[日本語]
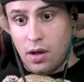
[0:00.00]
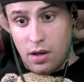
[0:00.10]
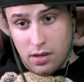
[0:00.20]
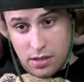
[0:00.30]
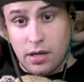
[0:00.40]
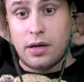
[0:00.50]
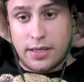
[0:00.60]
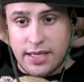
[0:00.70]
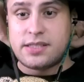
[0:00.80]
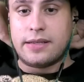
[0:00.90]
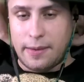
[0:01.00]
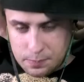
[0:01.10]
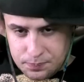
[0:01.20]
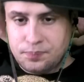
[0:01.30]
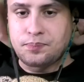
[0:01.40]
カラスノは
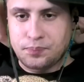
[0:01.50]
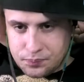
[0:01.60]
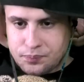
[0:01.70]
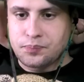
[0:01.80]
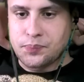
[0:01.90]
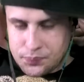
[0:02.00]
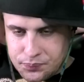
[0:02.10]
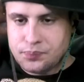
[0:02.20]
ローテーションをずらした分、